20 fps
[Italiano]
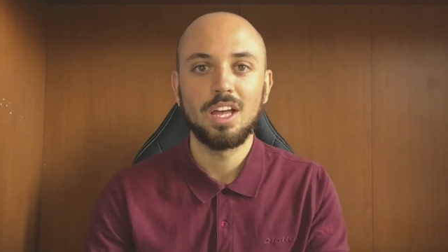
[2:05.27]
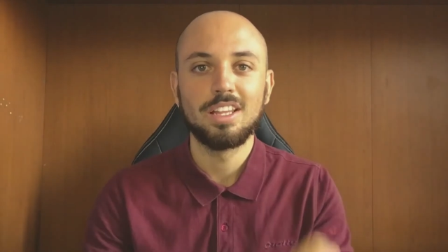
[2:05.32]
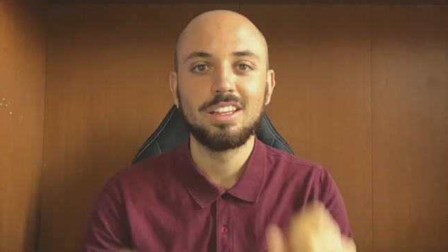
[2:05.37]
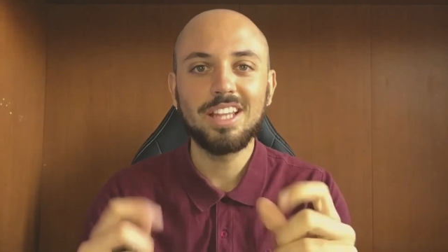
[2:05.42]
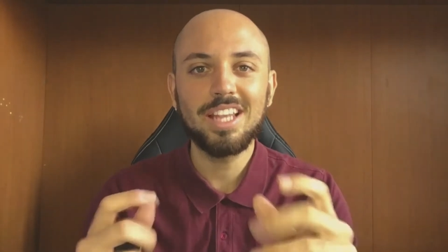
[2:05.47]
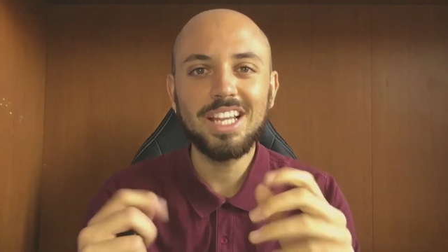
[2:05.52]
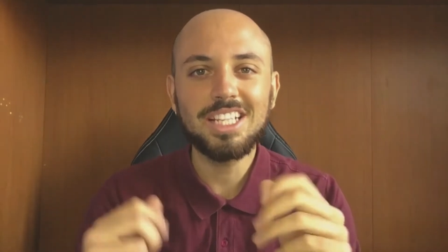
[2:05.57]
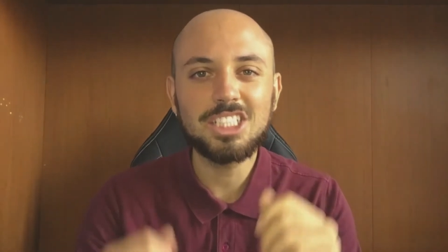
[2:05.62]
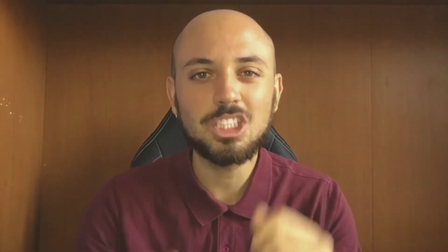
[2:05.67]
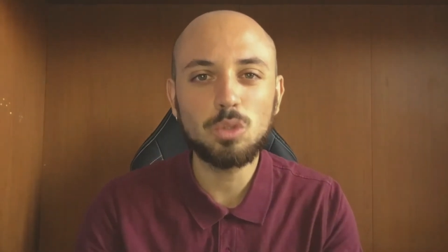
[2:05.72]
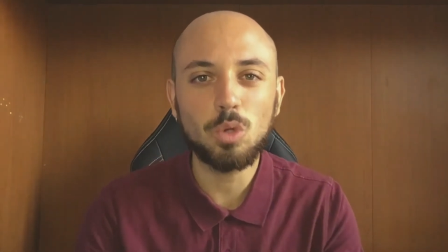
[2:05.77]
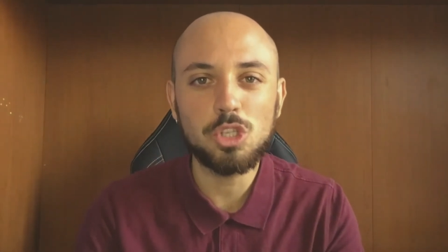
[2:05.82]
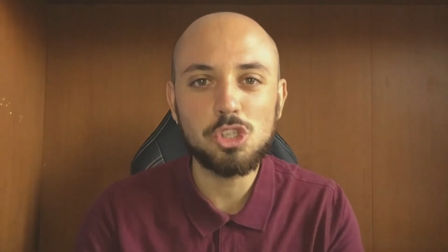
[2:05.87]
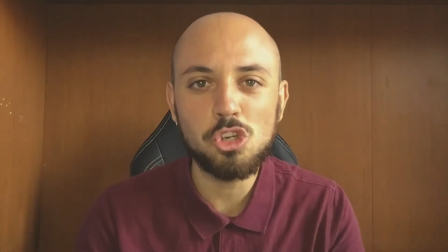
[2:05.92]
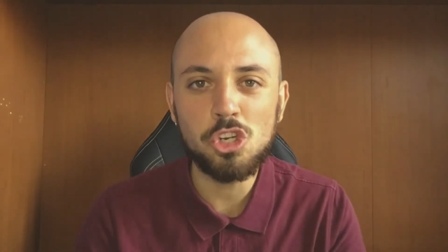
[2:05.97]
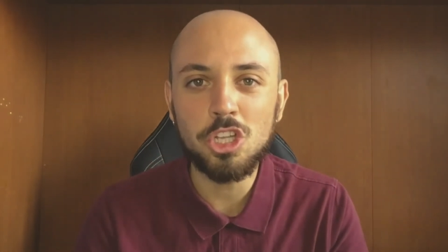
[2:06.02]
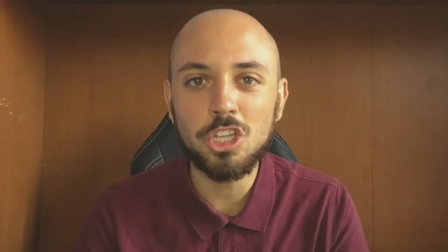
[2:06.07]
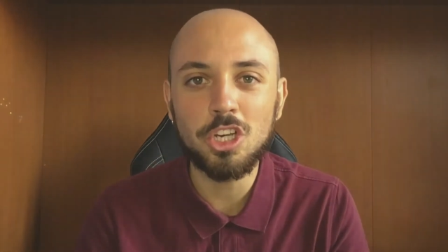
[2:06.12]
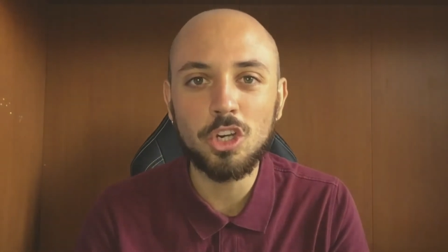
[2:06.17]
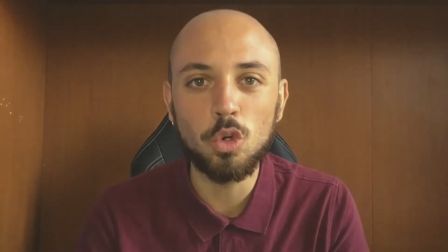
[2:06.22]
Nelle
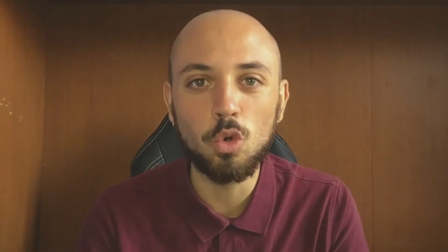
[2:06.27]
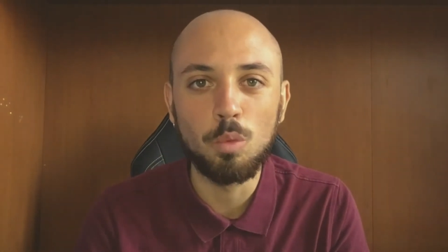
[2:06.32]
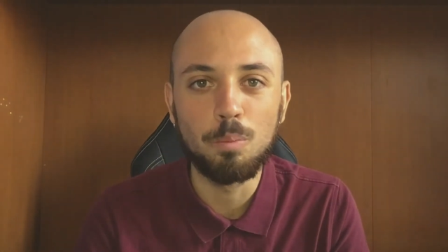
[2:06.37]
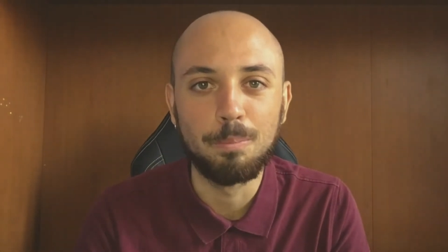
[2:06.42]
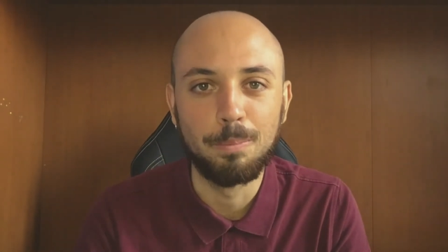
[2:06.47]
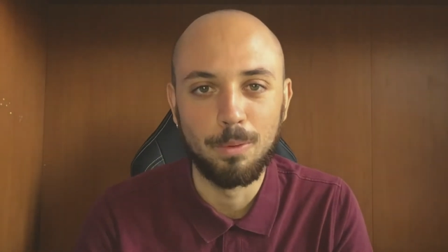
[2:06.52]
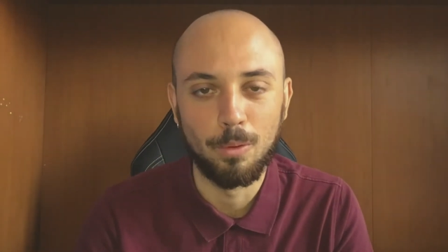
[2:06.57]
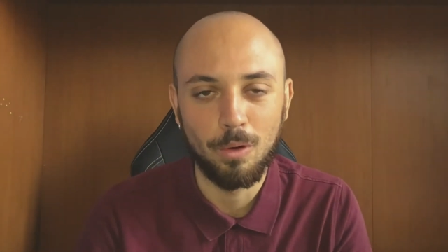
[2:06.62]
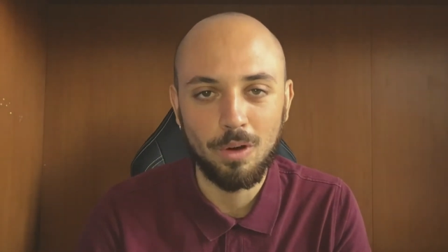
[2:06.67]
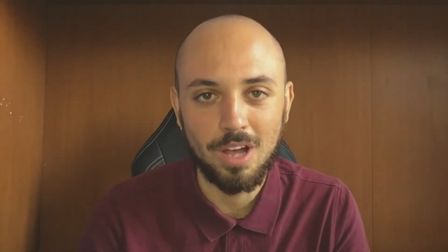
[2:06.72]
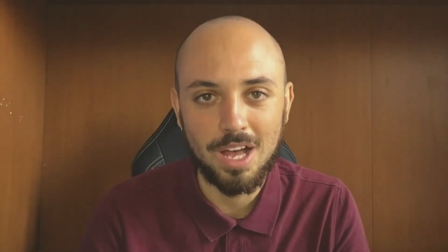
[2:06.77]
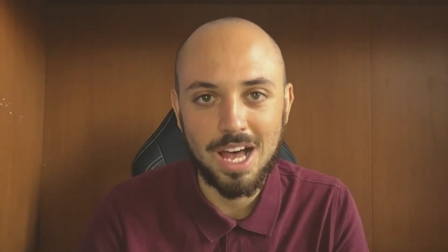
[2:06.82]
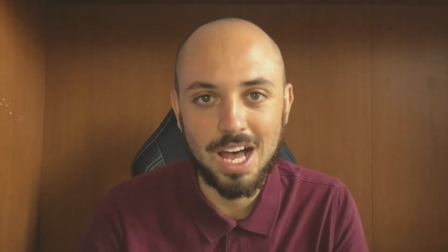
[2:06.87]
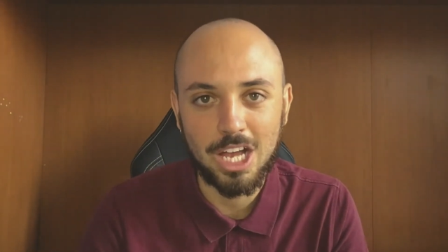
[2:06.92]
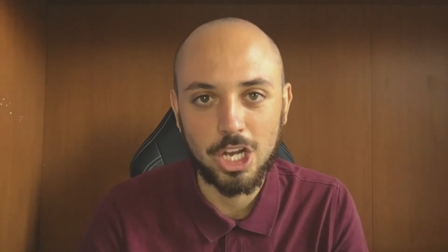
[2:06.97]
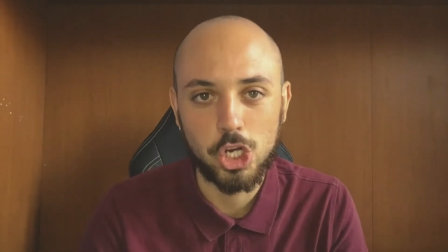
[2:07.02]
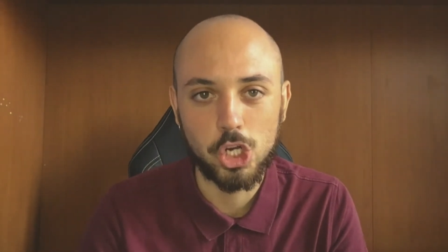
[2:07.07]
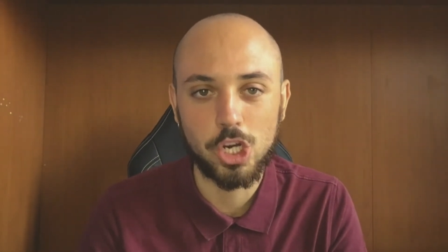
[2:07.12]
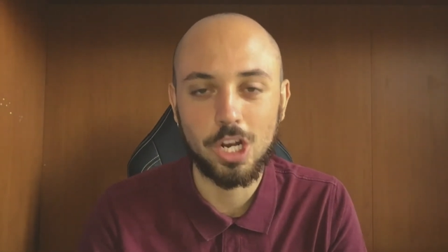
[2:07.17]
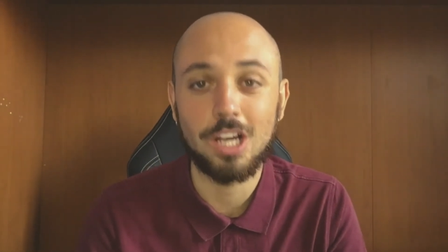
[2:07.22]
situazioni di gruppo,
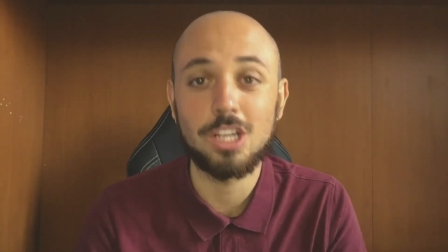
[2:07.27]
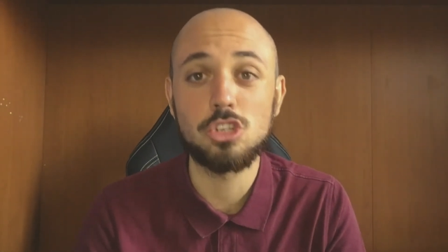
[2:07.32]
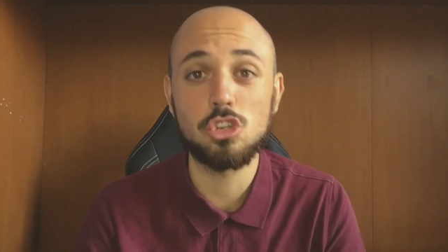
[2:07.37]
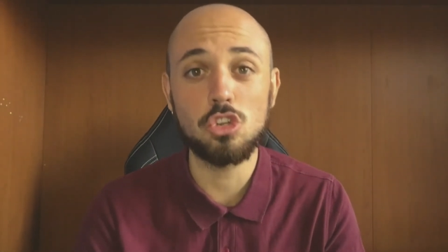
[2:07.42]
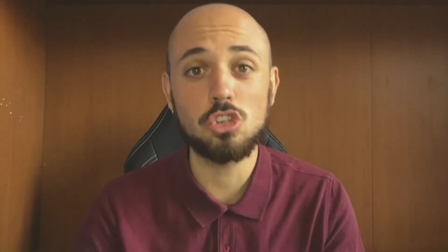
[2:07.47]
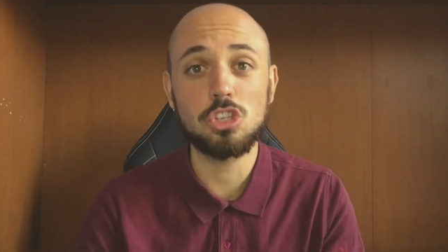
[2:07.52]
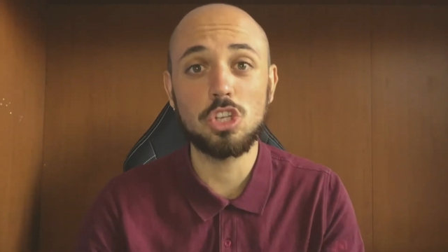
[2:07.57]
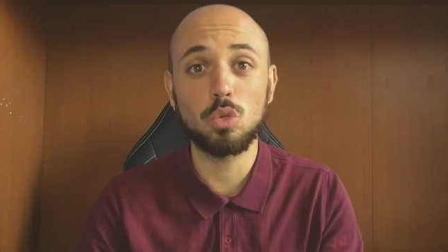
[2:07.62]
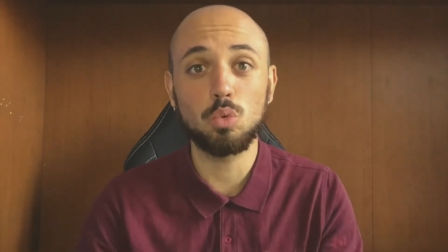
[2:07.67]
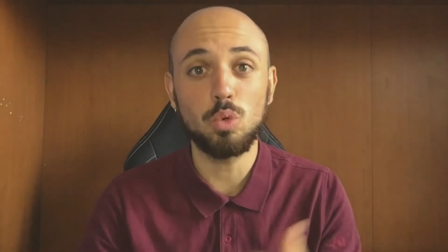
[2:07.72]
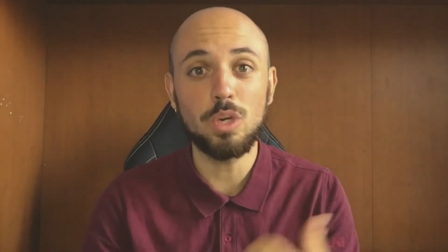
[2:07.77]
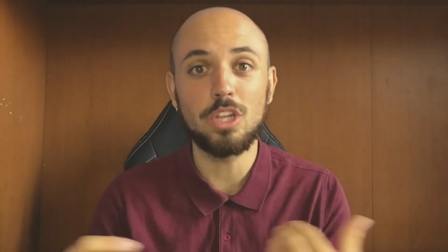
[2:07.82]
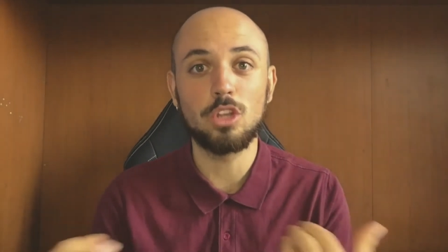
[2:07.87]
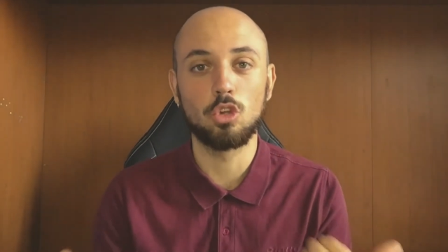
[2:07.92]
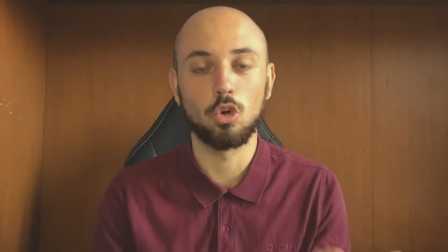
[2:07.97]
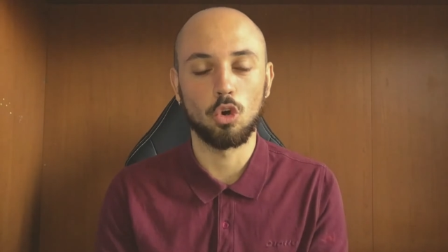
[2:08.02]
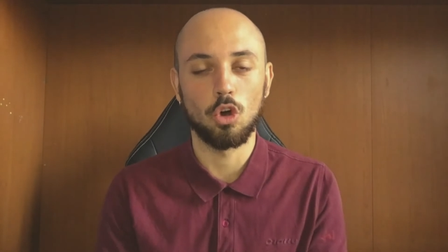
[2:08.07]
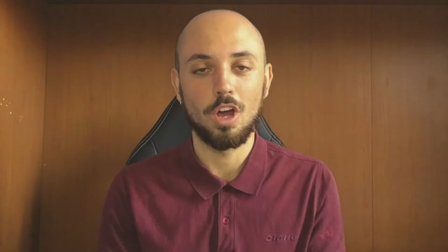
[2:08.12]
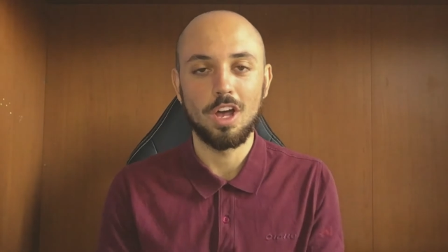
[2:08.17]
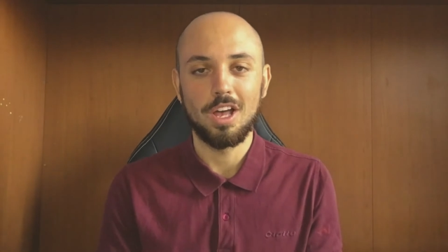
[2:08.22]
Ash ha
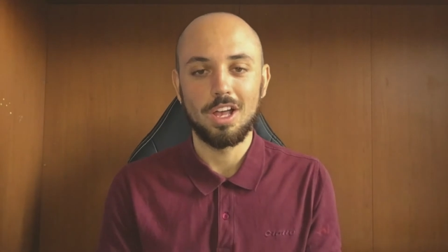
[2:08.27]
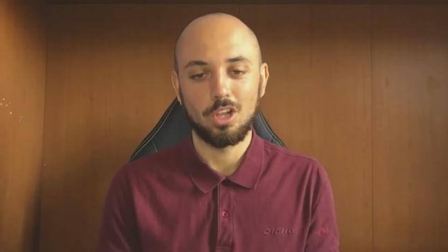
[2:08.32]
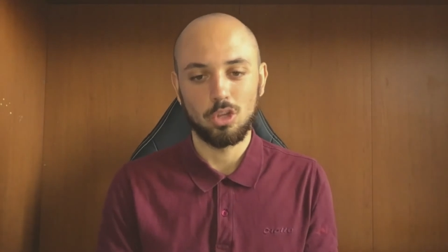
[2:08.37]
sostituito